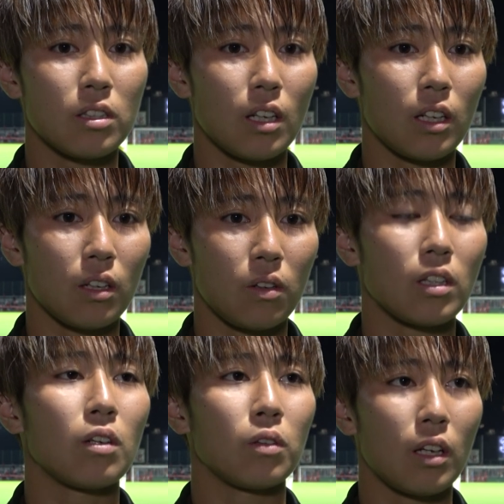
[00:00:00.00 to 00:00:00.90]
つなげてくれ
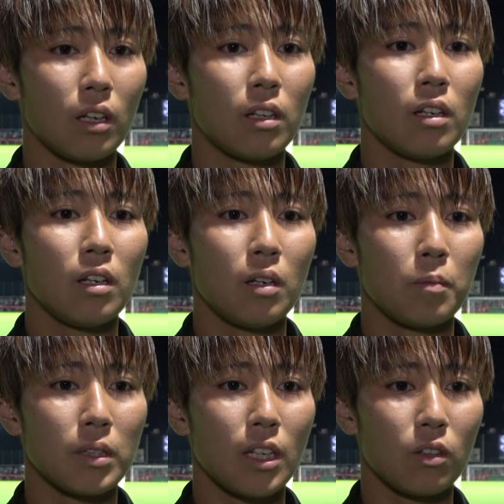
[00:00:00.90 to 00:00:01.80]
たので、
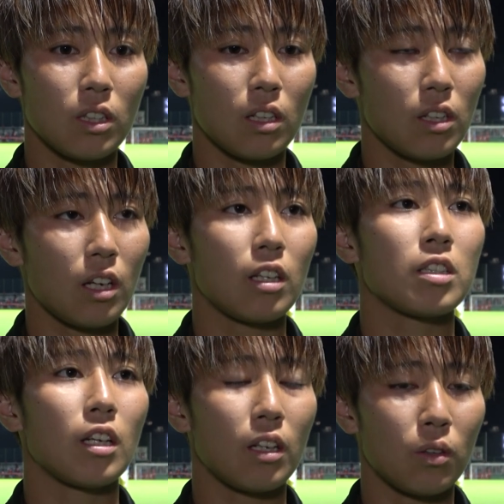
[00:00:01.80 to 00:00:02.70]
最後触るだけで
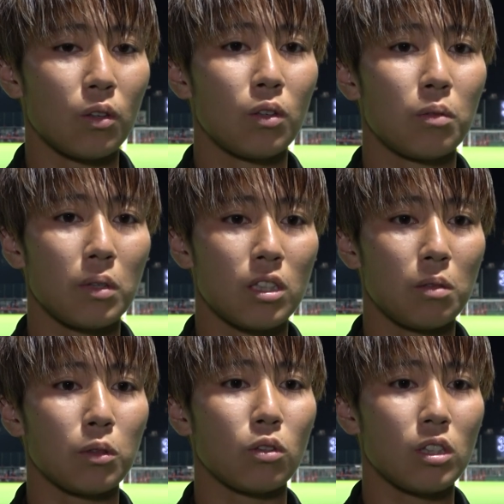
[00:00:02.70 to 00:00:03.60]
したけど、
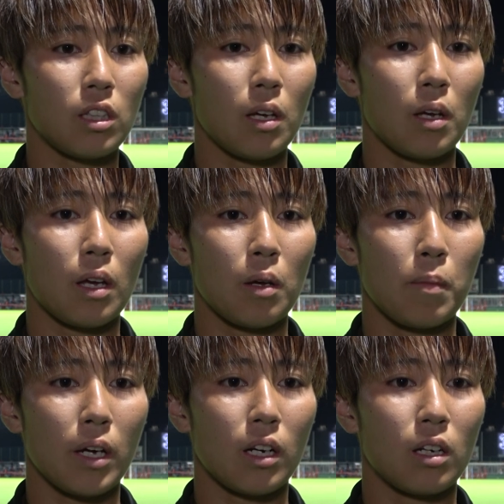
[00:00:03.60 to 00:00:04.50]
チームとして
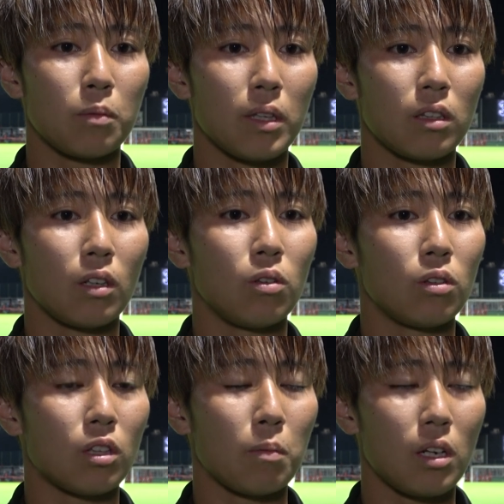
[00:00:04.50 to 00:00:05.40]
前から奪って
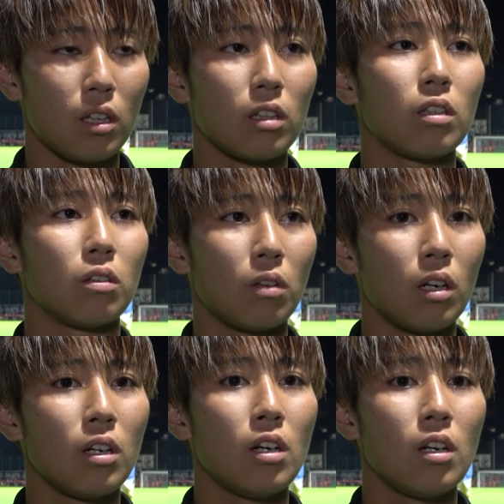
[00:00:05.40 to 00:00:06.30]
ゴールを決めれたっていうのは
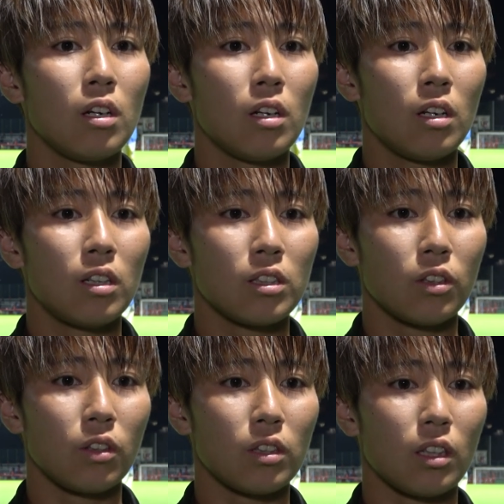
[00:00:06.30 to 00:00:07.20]
す
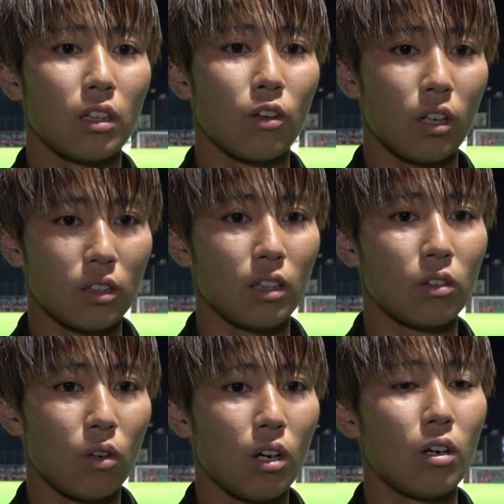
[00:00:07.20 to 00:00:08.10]
ごい良かったと
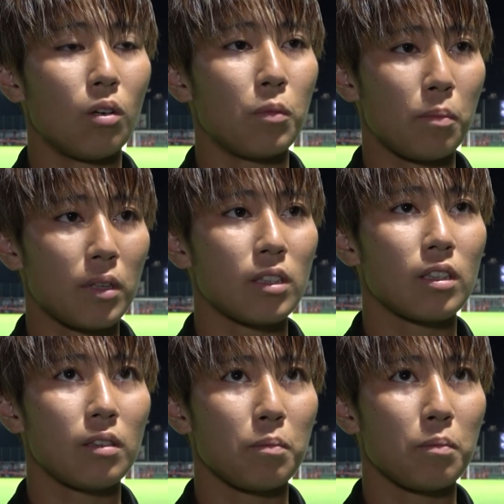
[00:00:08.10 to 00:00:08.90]
は思います。